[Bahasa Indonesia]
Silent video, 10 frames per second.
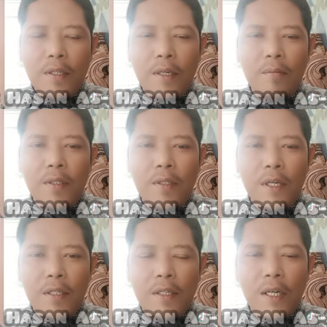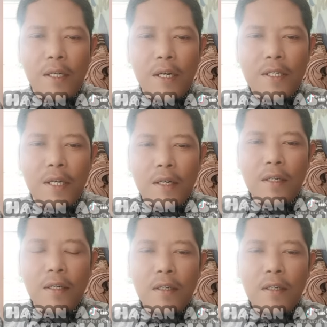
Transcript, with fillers: yang menjadi data dasar